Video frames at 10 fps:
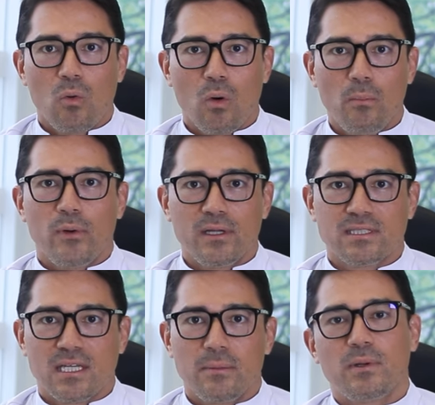como por
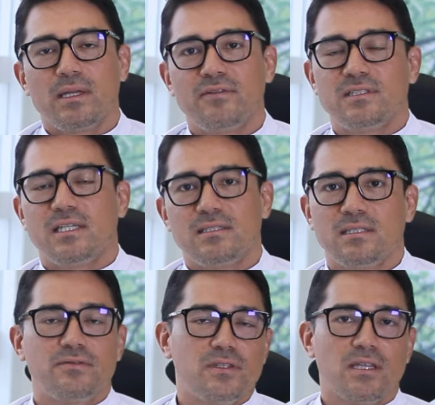exemplo a
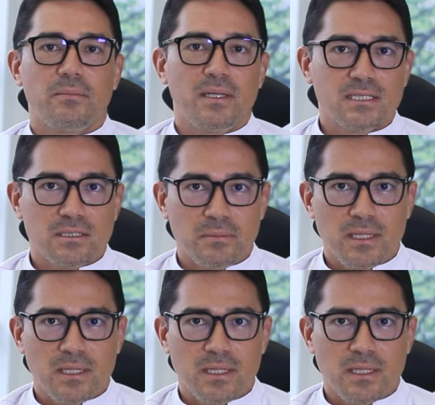deficiência de vitaminas e